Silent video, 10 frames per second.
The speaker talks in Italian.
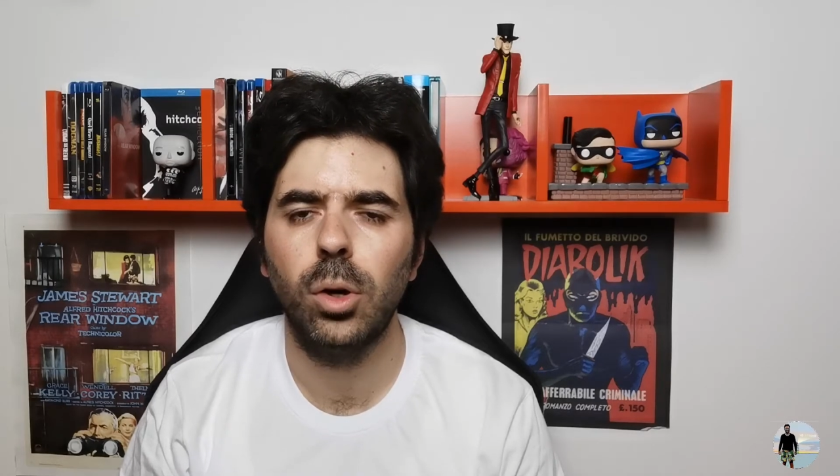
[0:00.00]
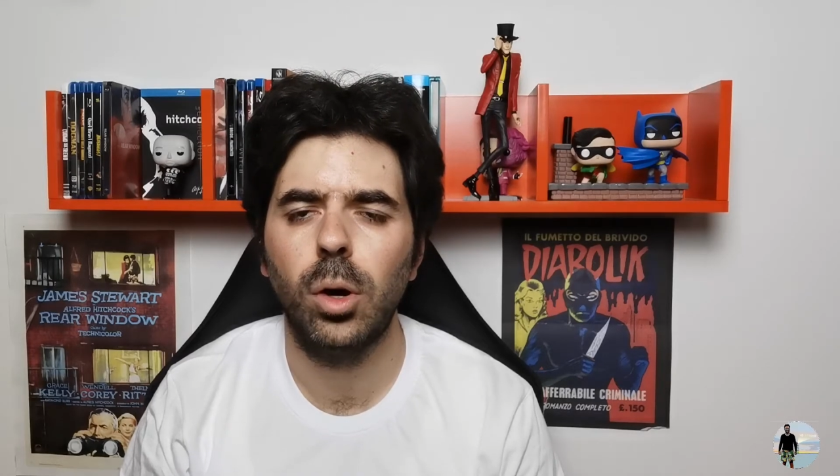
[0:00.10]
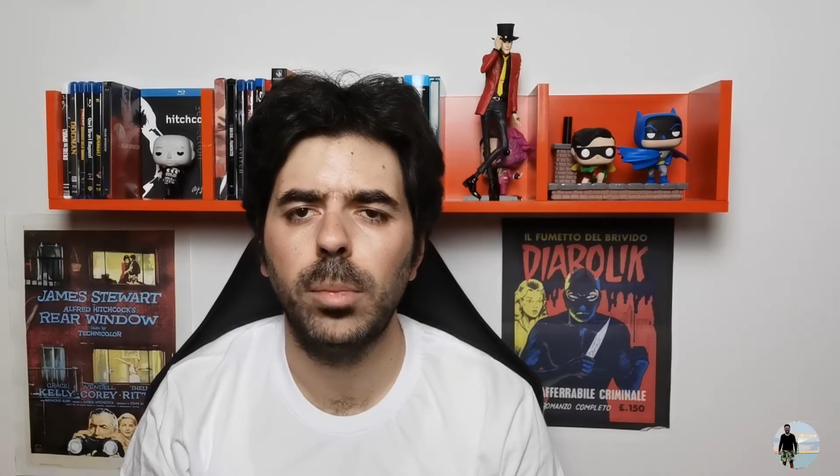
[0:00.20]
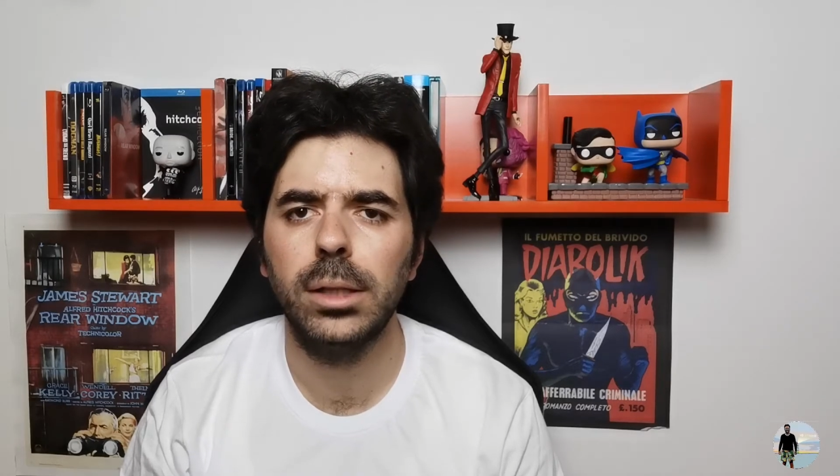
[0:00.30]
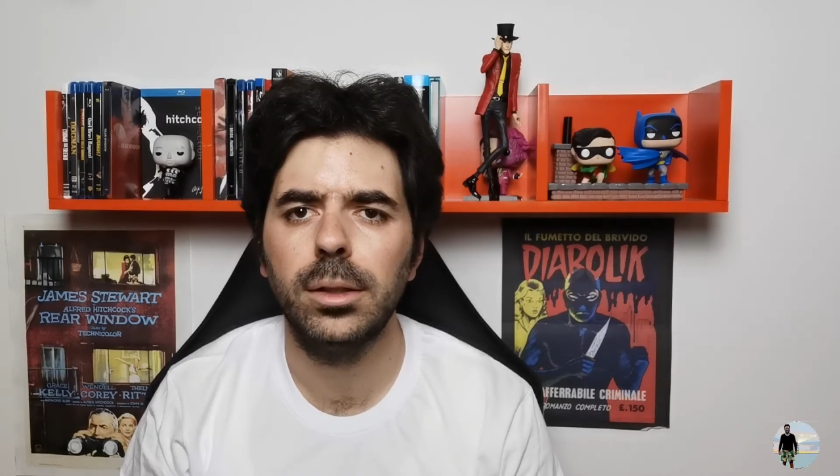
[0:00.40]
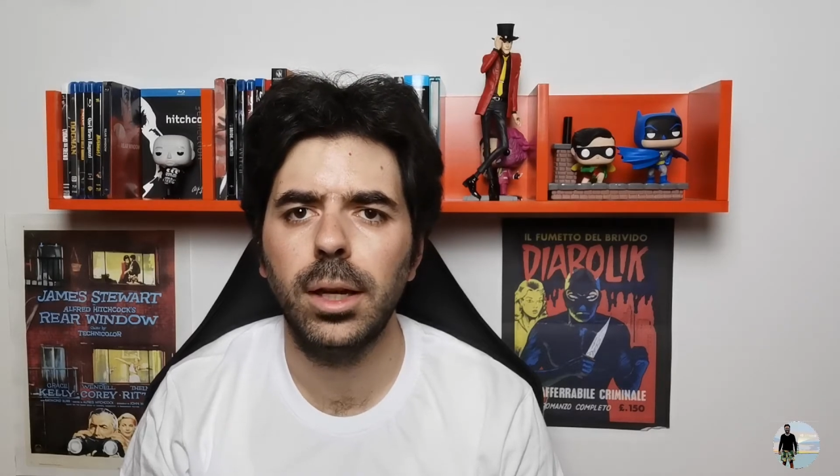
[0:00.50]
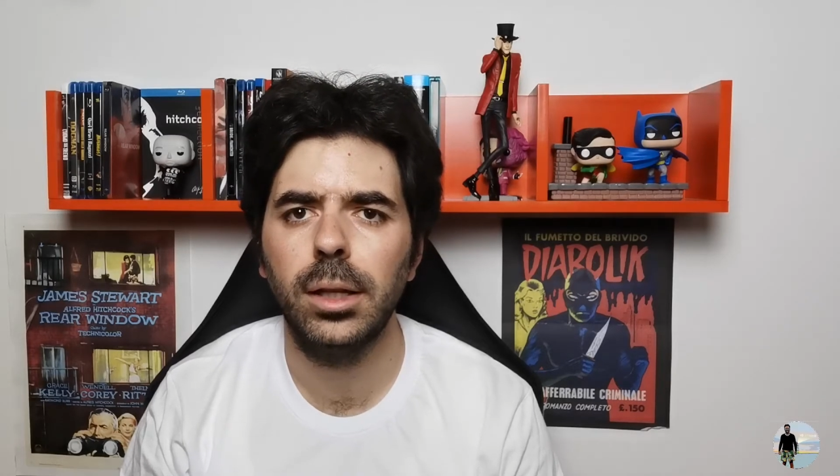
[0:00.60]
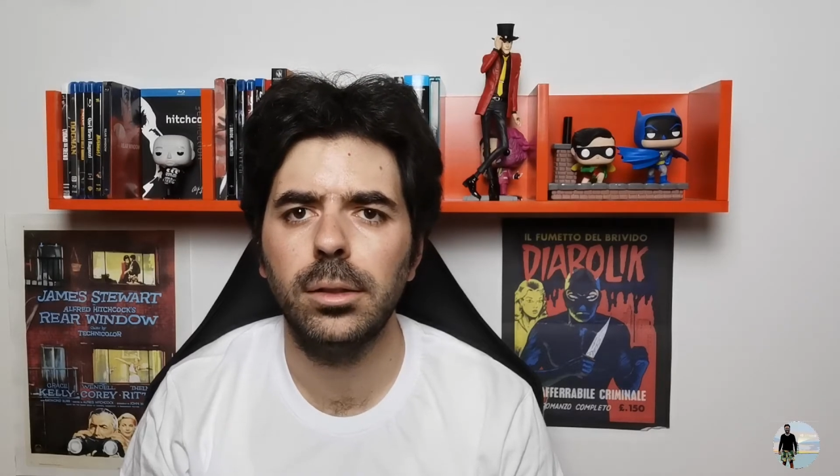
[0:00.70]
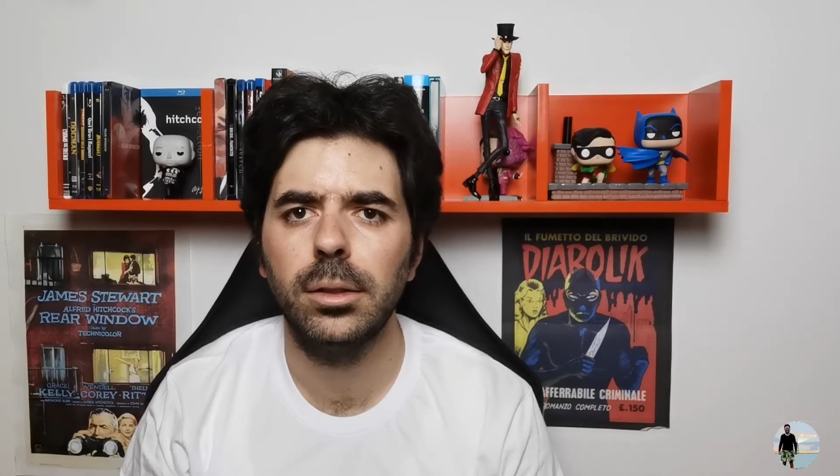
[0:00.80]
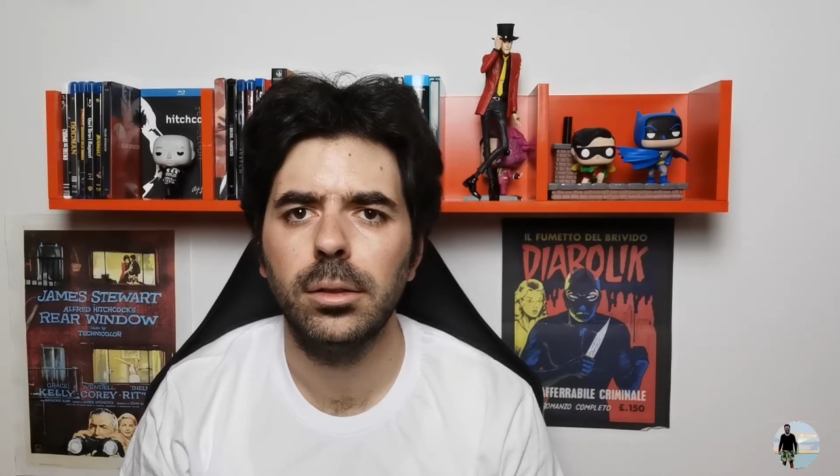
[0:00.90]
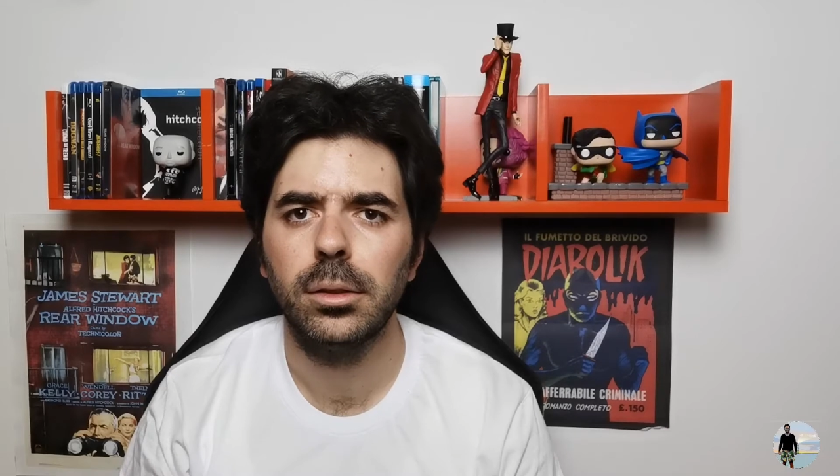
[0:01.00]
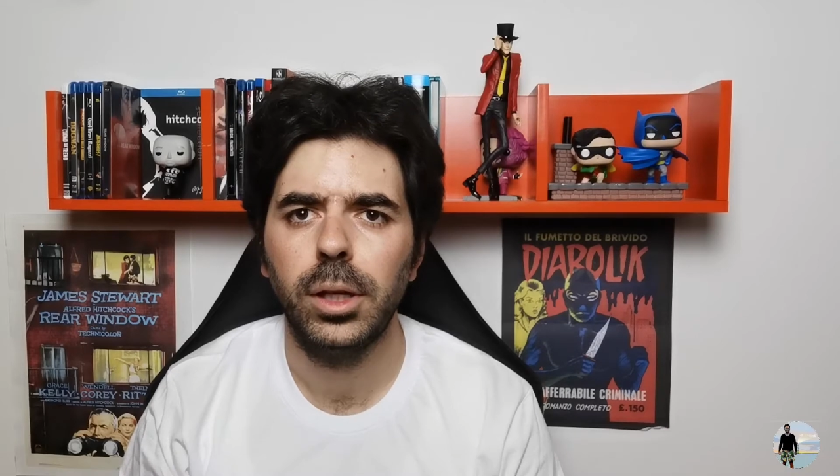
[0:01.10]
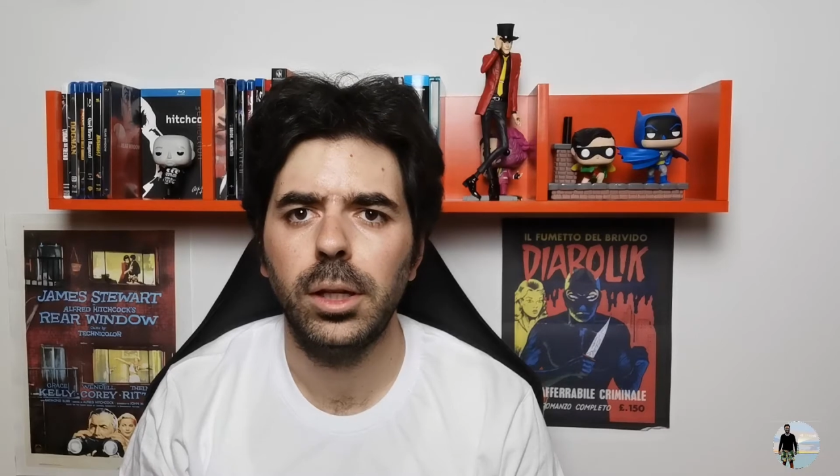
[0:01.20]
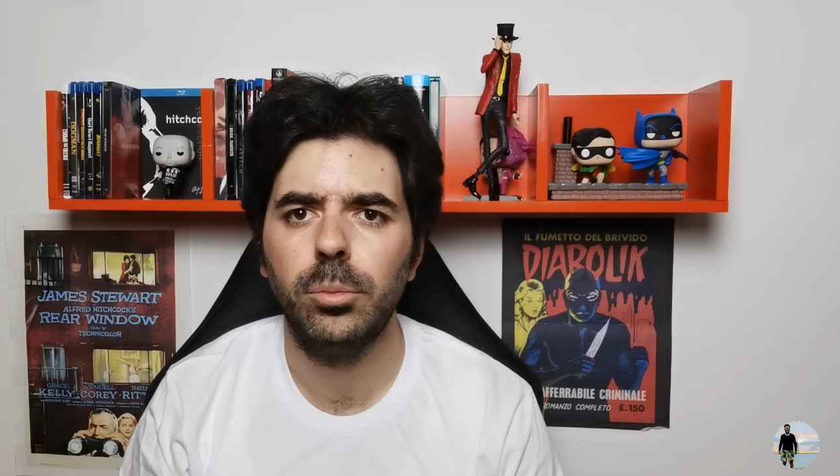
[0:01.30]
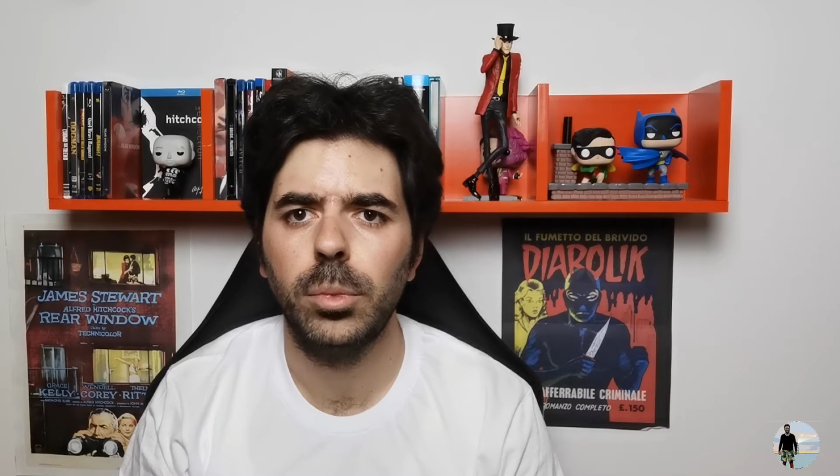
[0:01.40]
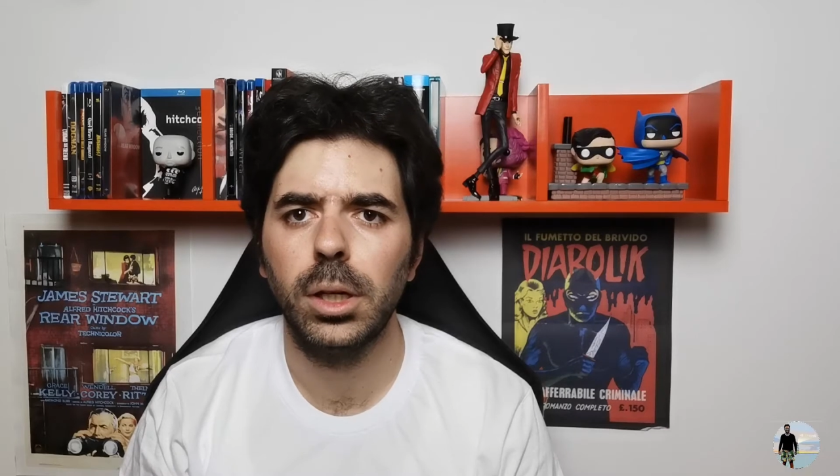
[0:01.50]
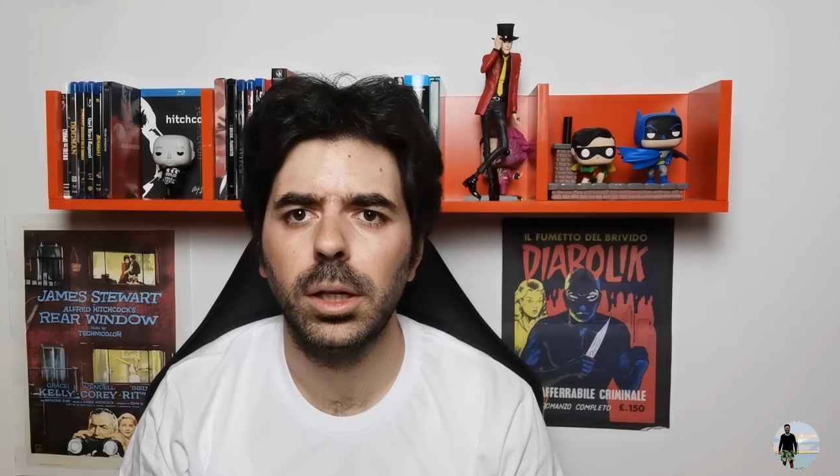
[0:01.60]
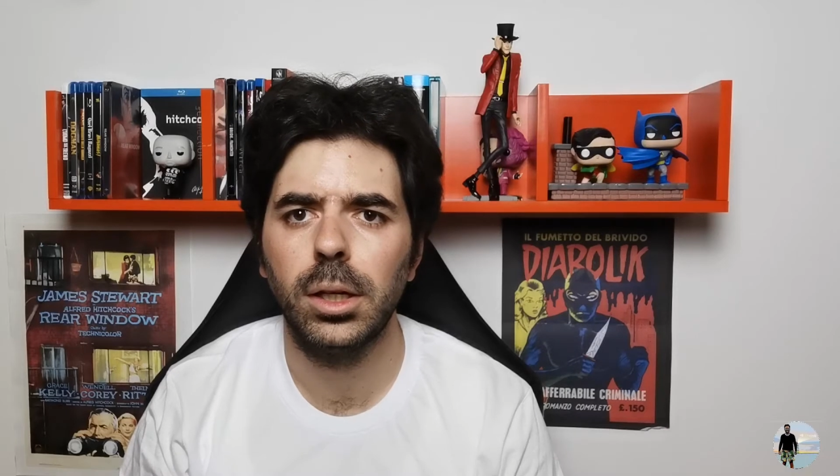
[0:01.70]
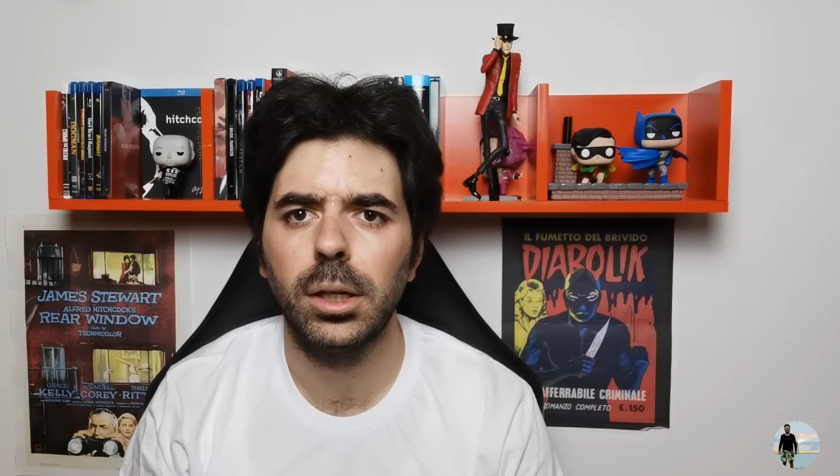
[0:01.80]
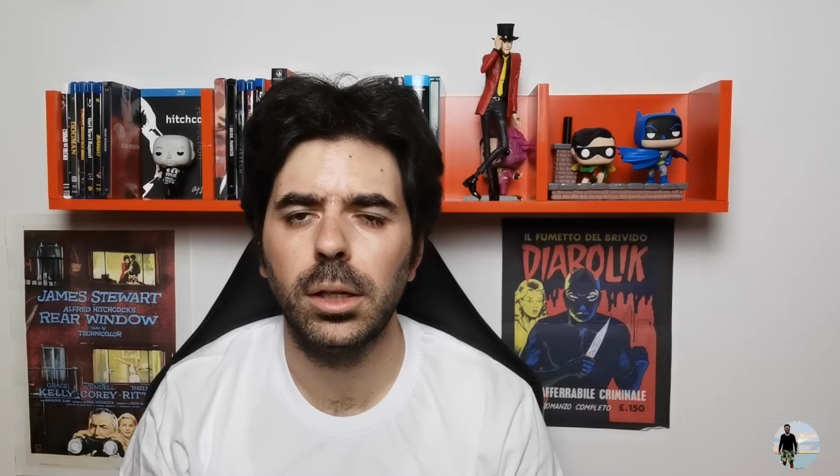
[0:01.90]
Nomadland, film
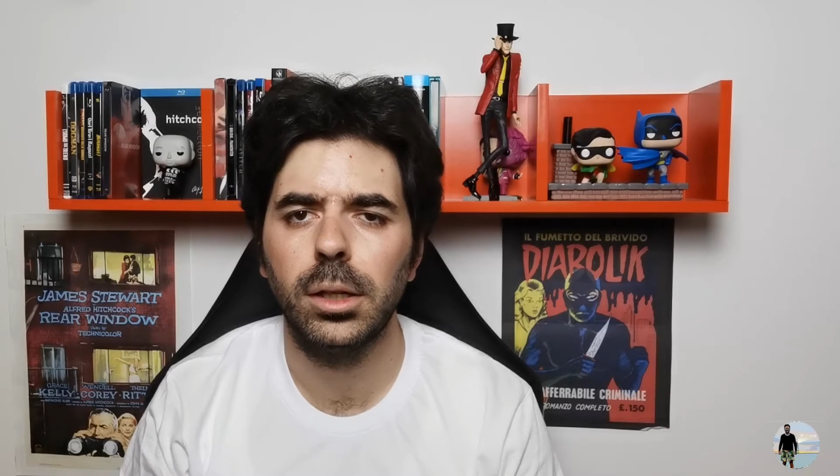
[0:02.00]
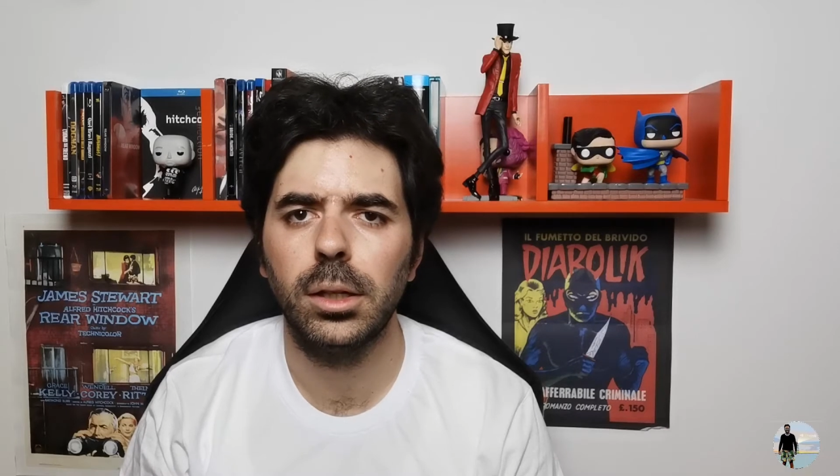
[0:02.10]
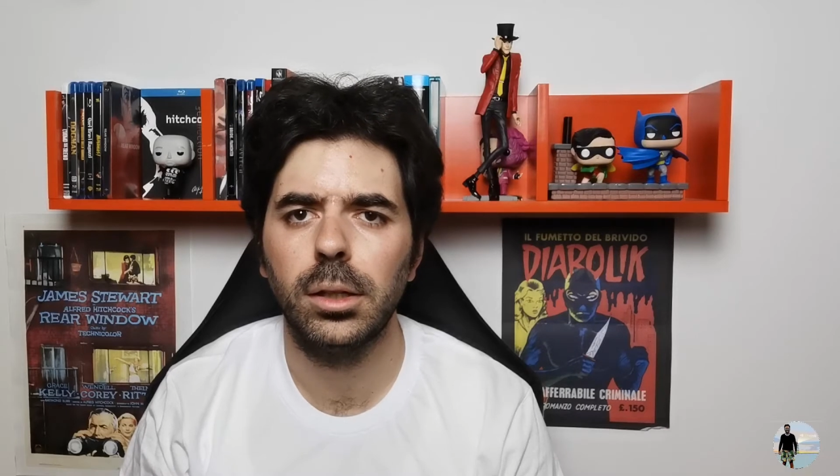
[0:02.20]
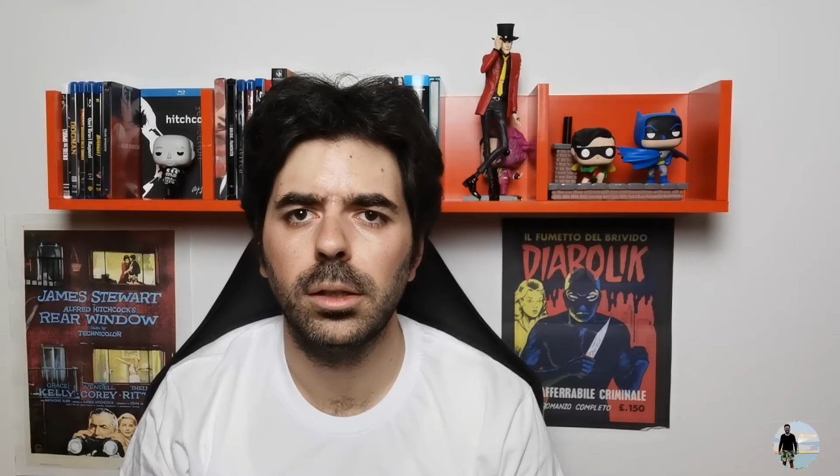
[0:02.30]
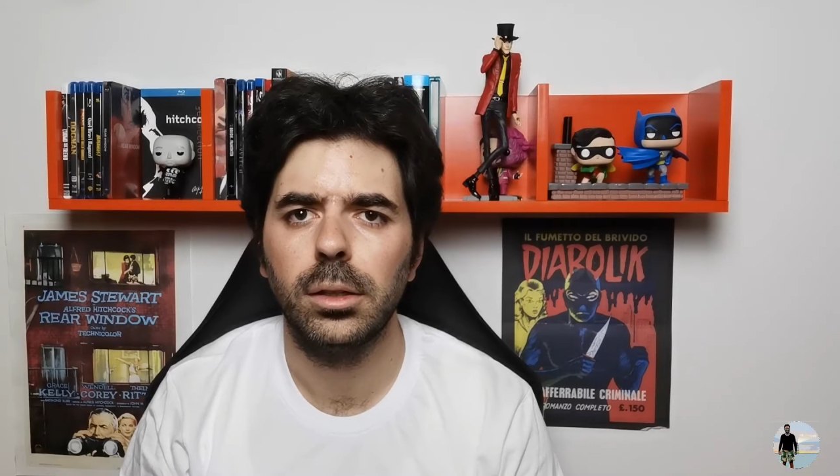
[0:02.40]
eh,